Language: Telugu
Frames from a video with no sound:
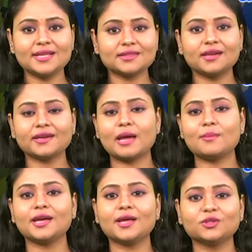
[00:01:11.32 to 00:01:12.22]
తన
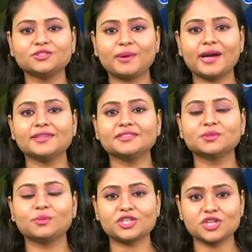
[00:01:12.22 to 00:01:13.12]
కెమెరాలో స్పైడర్స్
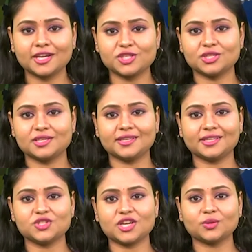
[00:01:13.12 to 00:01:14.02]
వర్షాన్ని
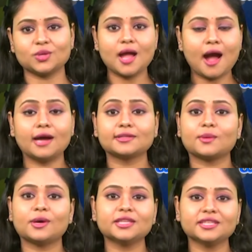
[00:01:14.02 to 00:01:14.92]
చిత్రీకరించాడు ఆ
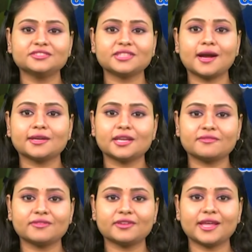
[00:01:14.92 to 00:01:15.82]
తర్వాత ఈ సంఘటన
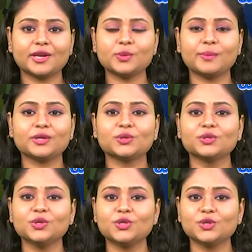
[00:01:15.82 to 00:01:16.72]
వివరాలను
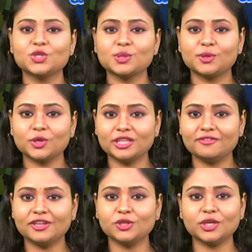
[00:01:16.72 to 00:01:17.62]
పేర్కొంటూ యూట్యూబ్లో ఈ
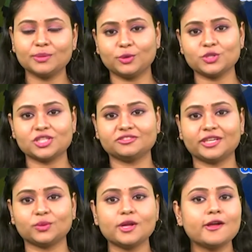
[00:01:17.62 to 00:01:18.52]
వీడియోని పోస్ట్
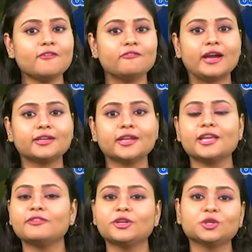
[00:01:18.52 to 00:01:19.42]
చేశాడు వెంటనే
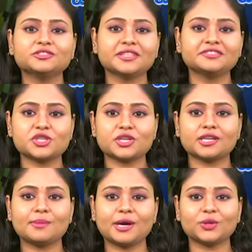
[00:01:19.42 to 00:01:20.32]
ఈ వీడియో
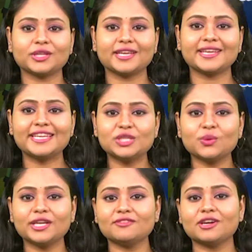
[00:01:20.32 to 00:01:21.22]
సెన్సేషన్గా మారింది
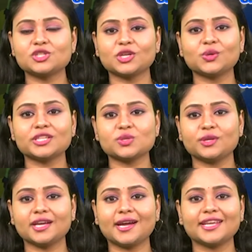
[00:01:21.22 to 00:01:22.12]
ఇటువంటి వర్షం గురించి
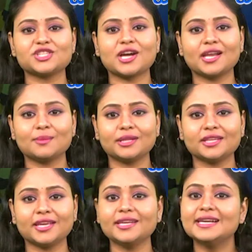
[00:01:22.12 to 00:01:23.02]
వినగానే చాలా మందికి